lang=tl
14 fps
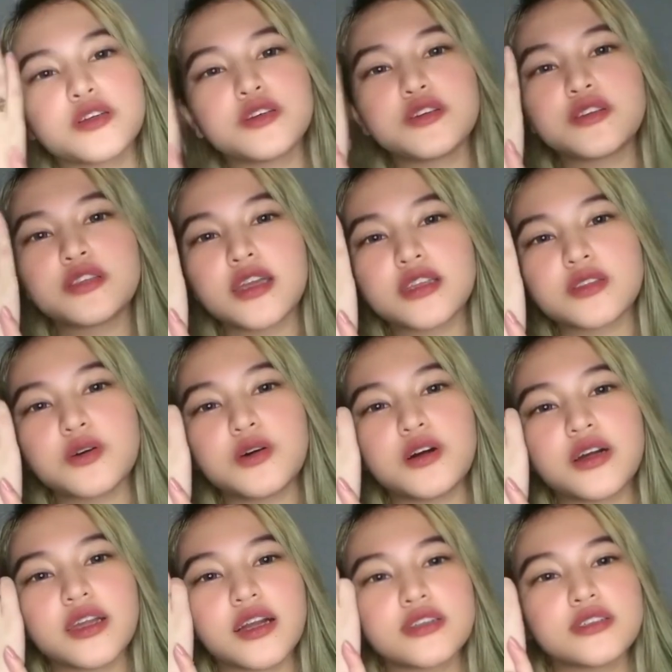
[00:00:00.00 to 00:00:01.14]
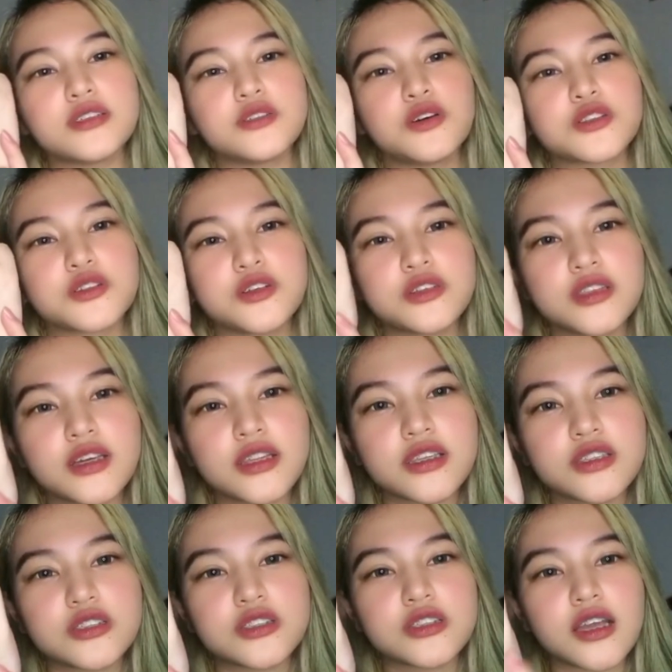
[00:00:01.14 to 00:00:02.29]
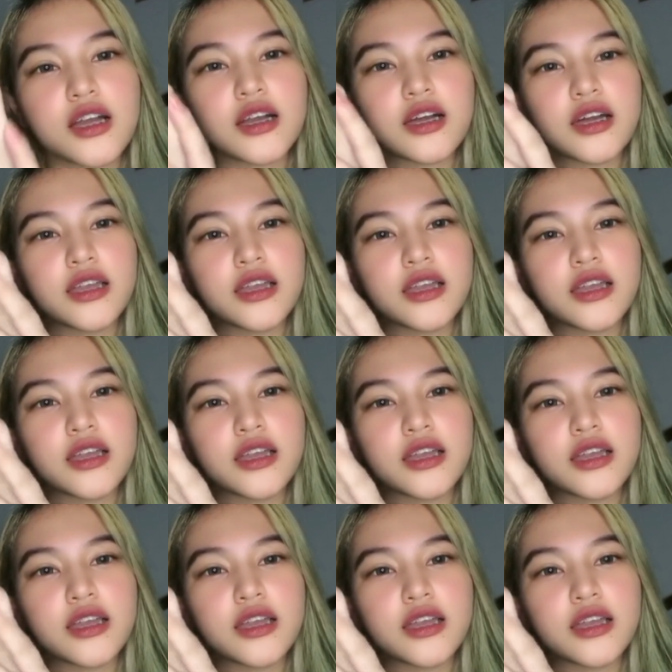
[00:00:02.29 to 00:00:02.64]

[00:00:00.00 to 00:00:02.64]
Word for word: cute na ito, kaya sinuot ko na rin siya.